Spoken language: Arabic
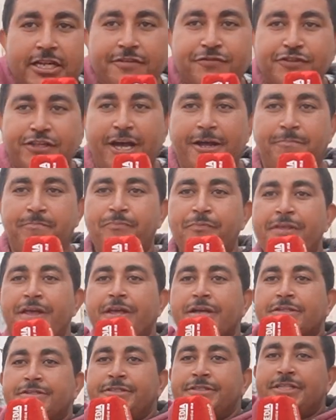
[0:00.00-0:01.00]
ليفتان
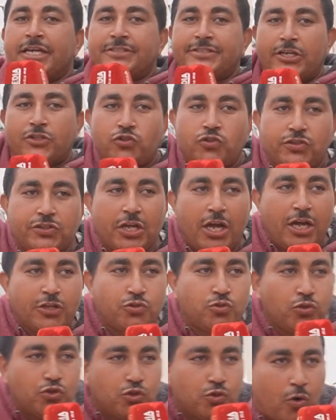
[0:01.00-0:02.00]
نيتا
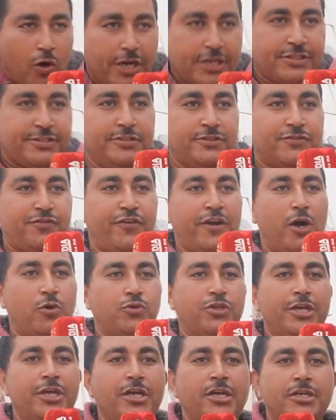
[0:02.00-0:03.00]
تدوت صغار سنت
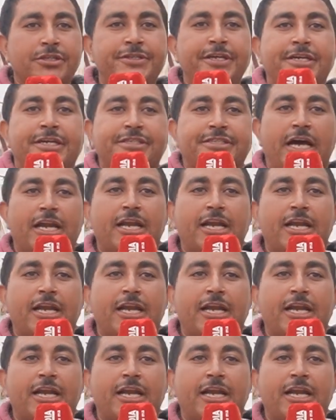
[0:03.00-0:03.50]
فراوت نكرت